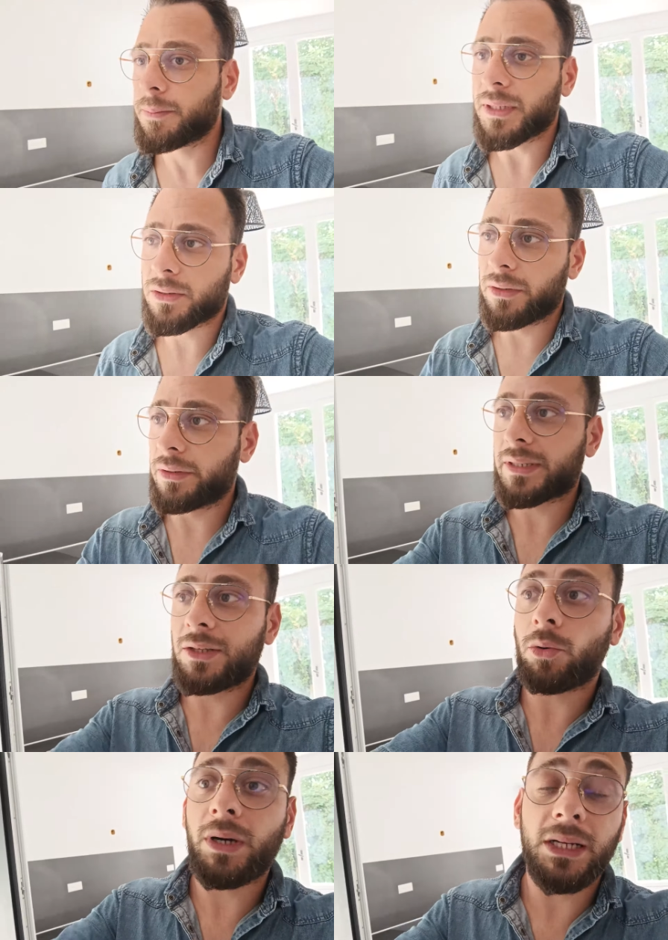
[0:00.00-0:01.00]
parce que
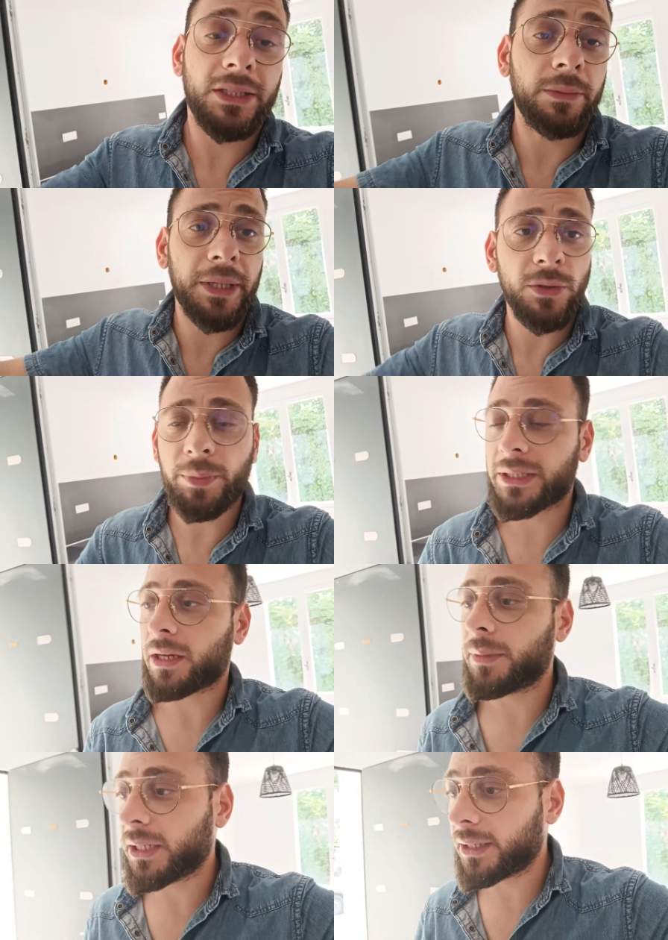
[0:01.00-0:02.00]
c'est normal, les chambres elles sont pas
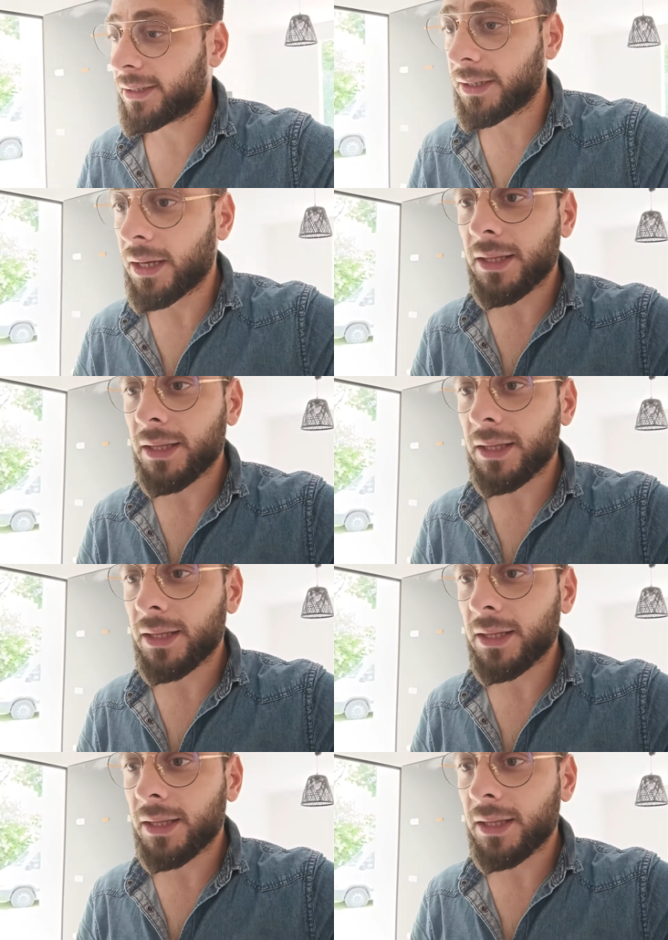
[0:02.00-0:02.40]
terminées.